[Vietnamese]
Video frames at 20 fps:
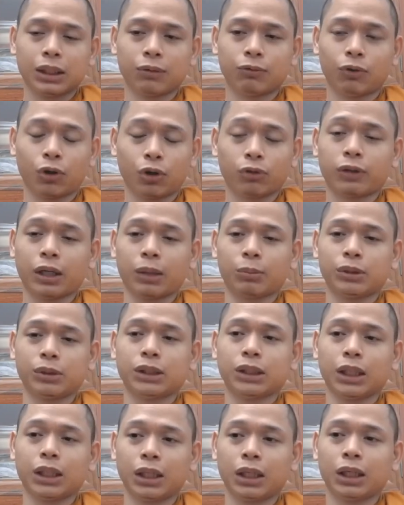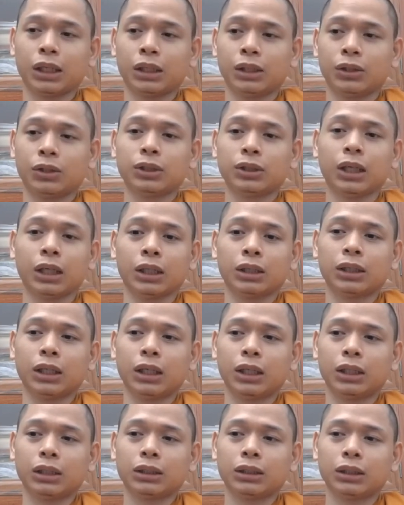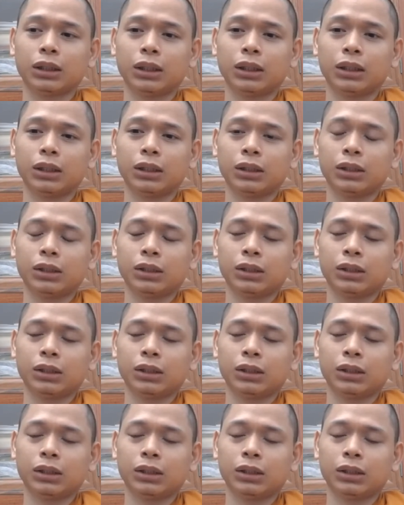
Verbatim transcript: vội vàng mình trả lời nó dẫn đến cái